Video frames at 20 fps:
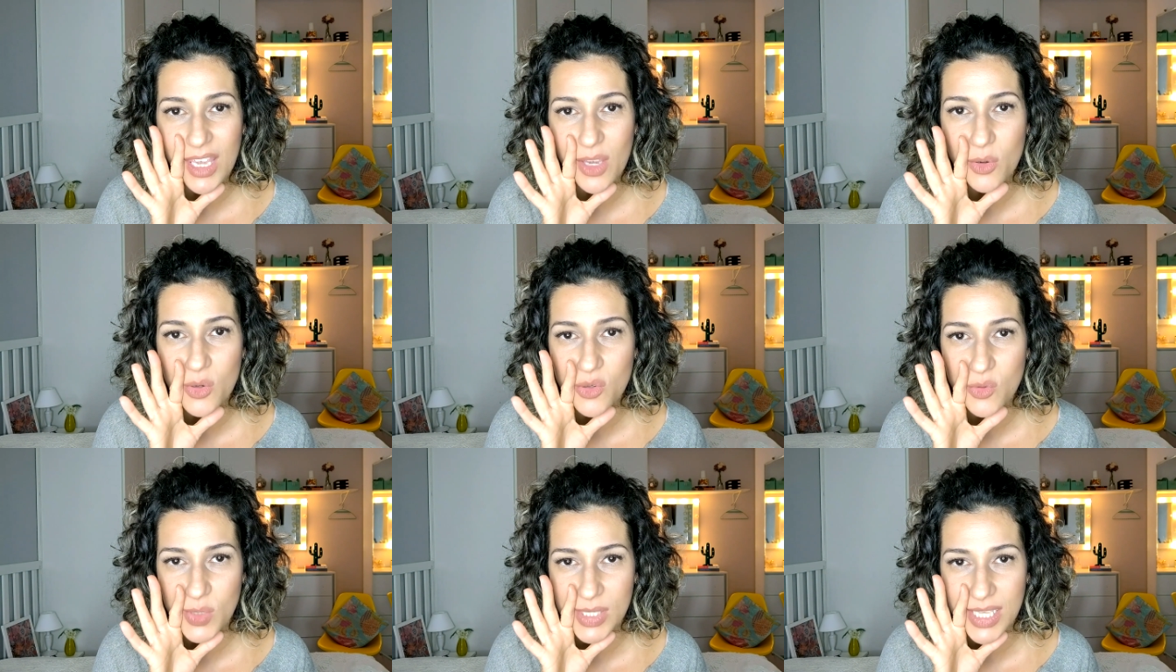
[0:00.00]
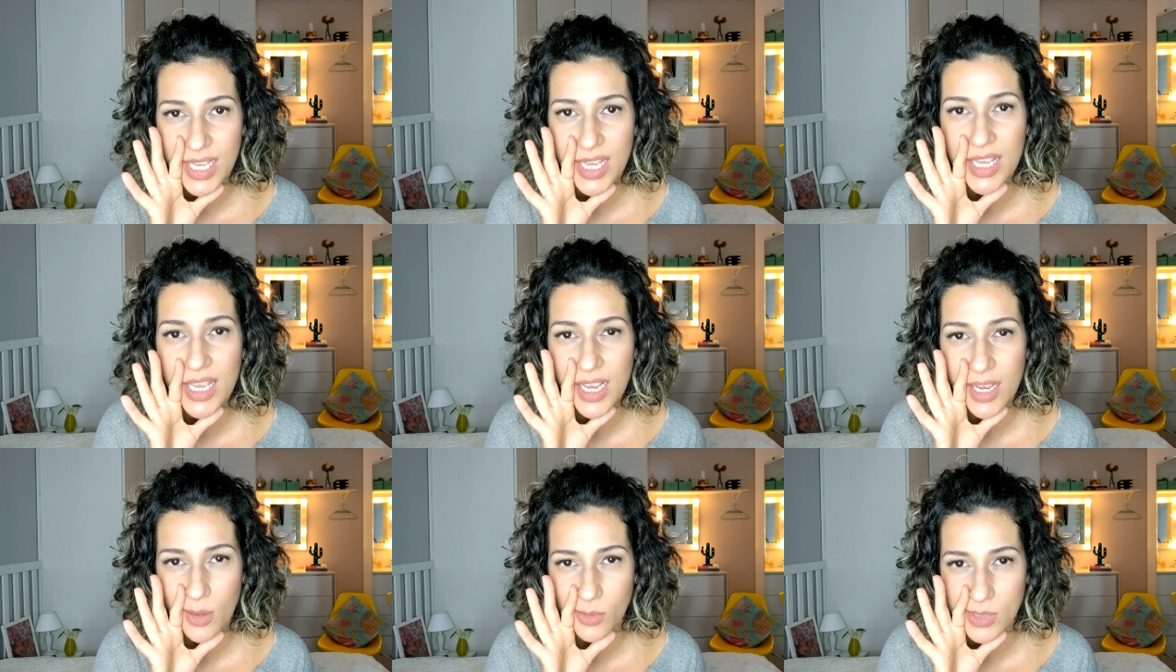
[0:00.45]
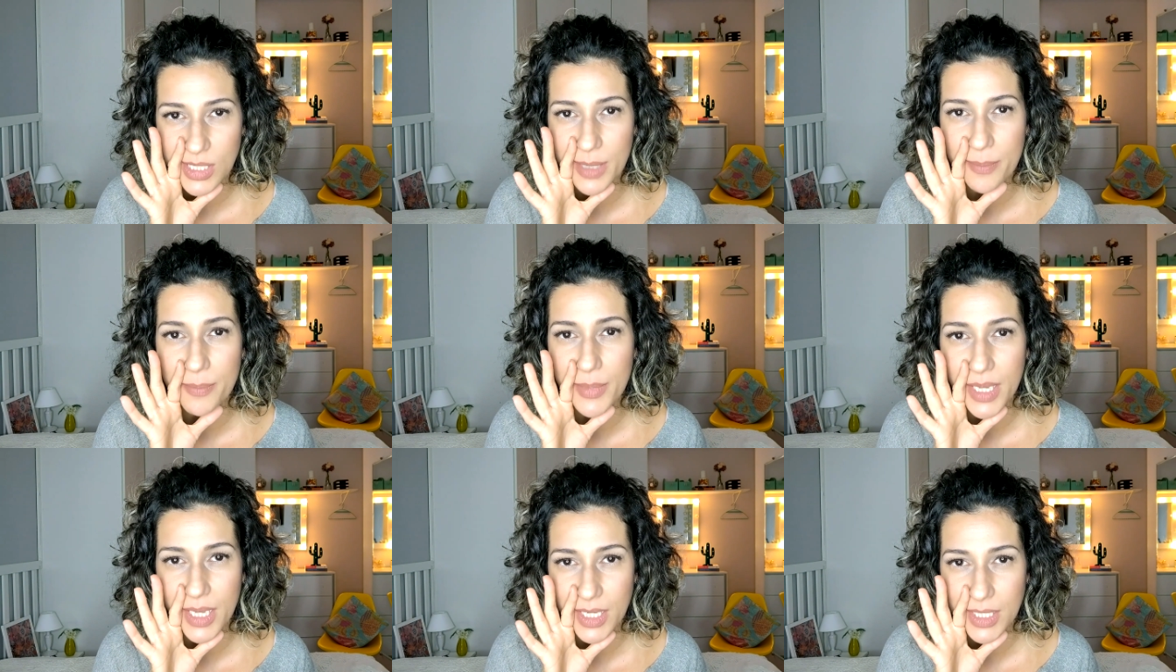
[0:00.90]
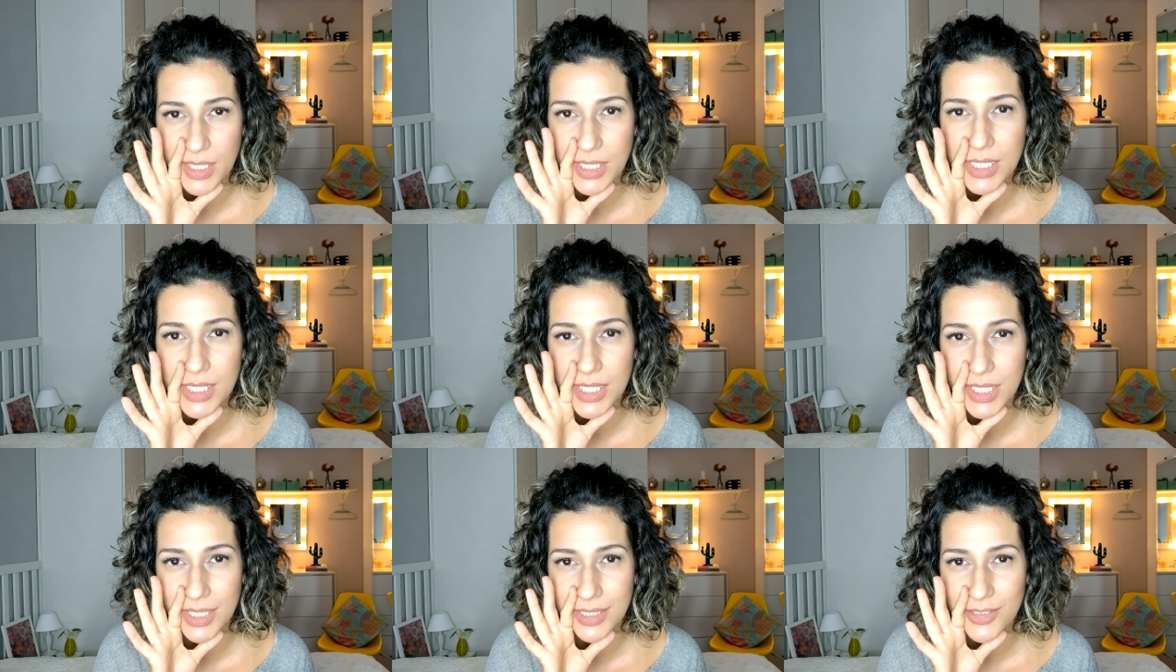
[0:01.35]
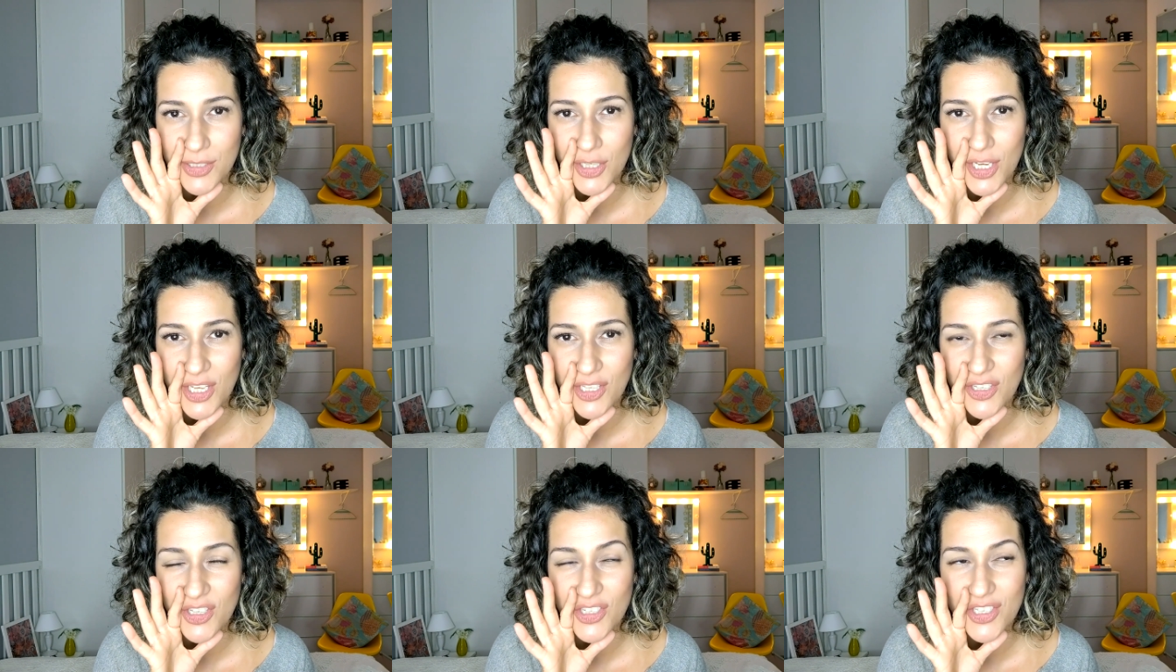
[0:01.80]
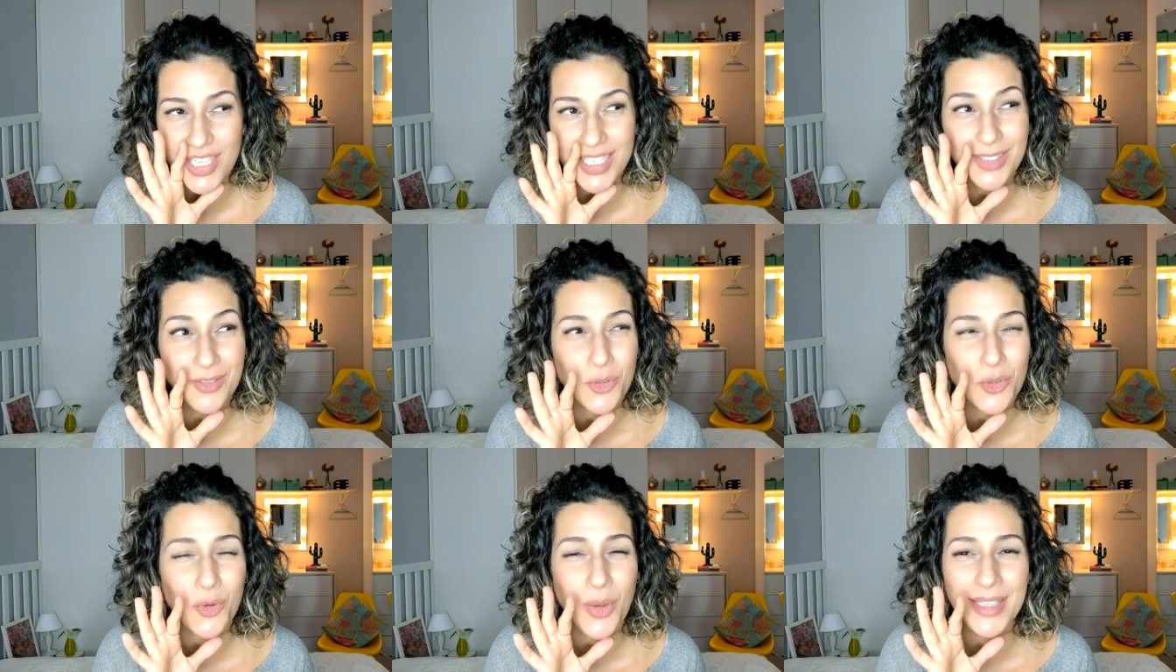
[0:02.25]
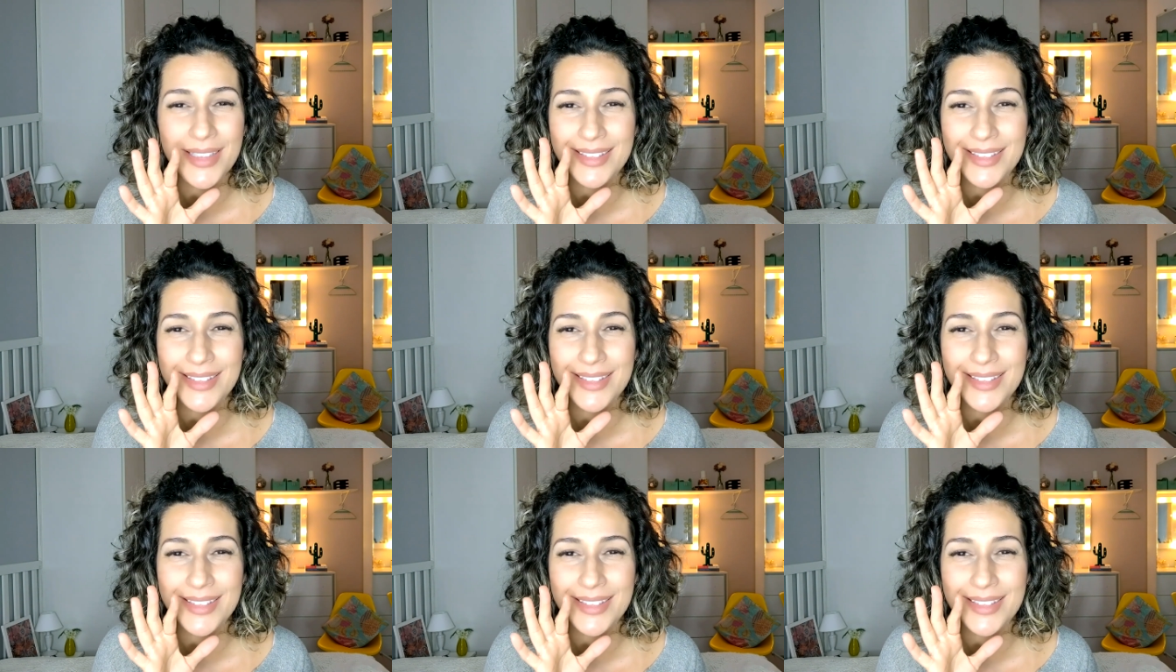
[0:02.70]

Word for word: Eu usei a calça bag, sim, gente, acho que é anos